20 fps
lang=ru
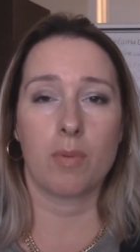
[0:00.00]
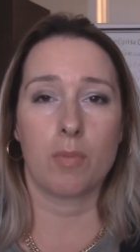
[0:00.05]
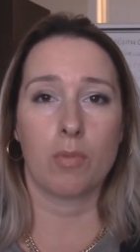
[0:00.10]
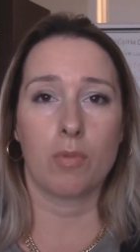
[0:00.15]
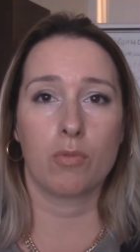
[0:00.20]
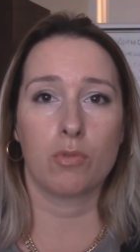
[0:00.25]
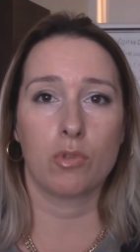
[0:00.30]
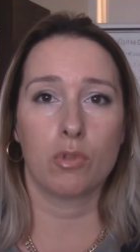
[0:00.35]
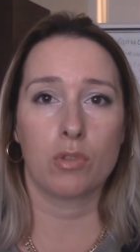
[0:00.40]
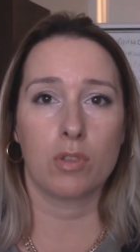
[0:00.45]
по
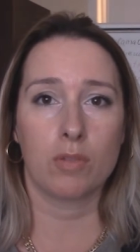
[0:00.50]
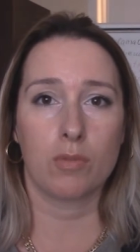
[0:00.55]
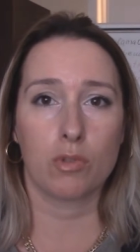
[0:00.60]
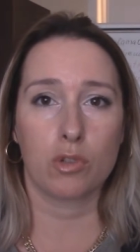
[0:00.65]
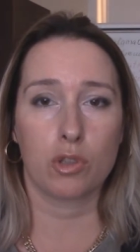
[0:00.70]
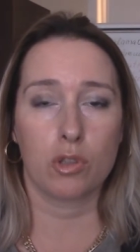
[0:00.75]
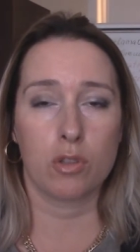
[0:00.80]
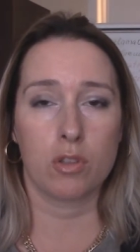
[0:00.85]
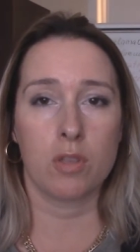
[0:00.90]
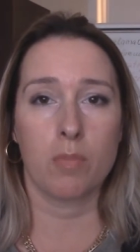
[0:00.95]
поводу того,
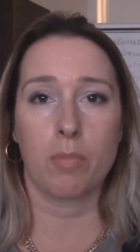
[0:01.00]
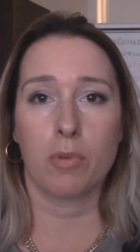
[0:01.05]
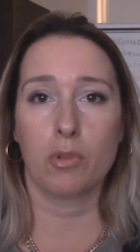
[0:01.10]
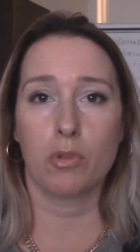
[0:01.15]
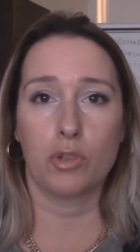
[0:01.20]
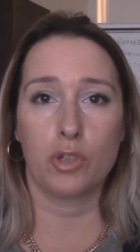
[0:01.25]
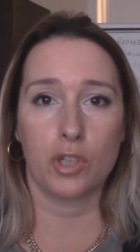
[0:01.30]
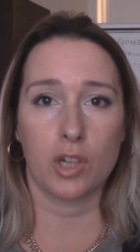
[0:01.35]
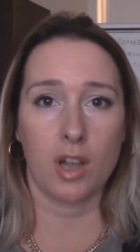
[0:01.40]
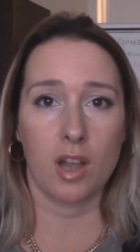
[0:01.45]
что не
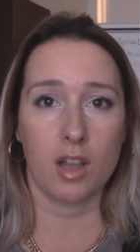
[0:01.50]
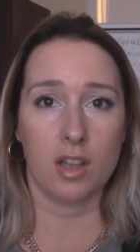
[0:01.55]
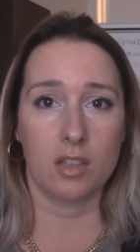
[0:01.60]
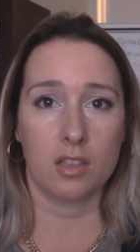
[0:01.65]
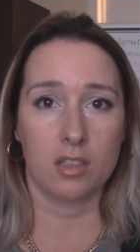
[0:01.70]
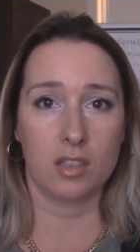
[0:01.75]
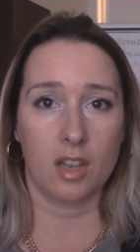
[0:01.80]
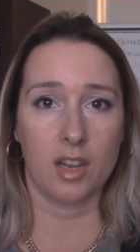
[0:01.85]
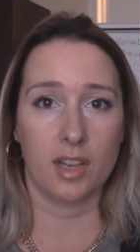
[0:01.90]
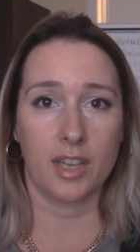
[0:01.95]

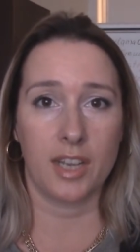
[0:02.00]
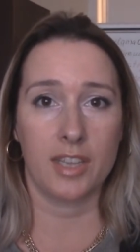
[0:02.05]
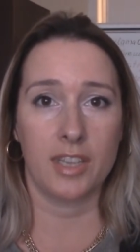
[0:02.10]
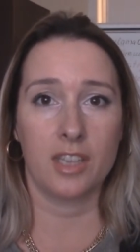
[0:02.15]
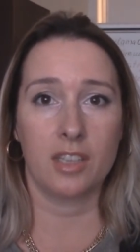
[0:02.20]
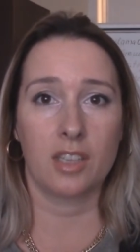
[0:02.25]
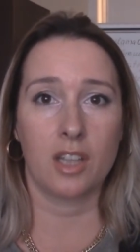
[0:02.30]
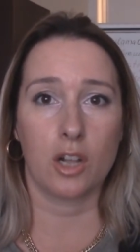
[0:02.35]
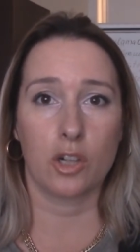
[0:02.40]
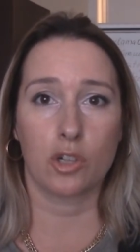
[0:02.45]
получается или
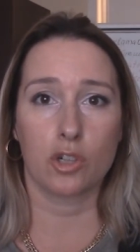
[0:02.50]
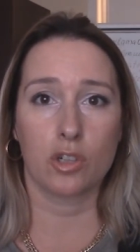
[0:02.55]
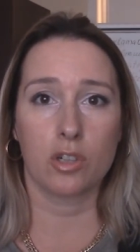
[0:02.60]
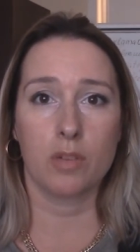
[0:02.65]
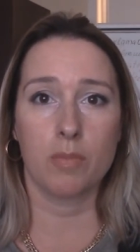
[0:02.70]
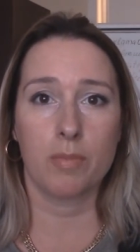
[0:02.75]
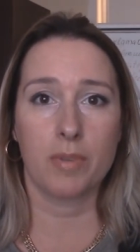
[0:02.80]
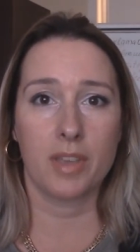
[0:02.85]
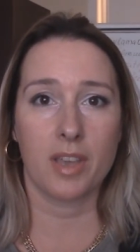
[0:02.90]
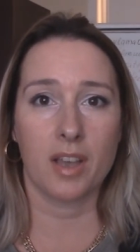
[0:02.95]
какие-то
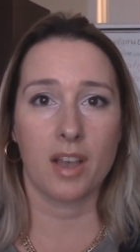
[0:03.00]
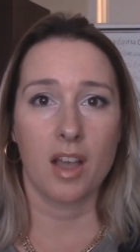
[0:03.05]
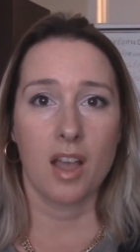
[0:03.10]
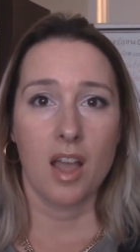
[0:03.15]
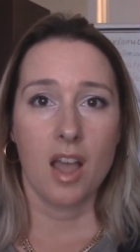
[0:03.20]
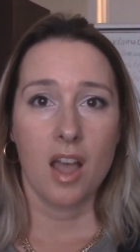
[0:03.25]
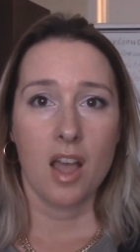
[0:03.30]
ошибки,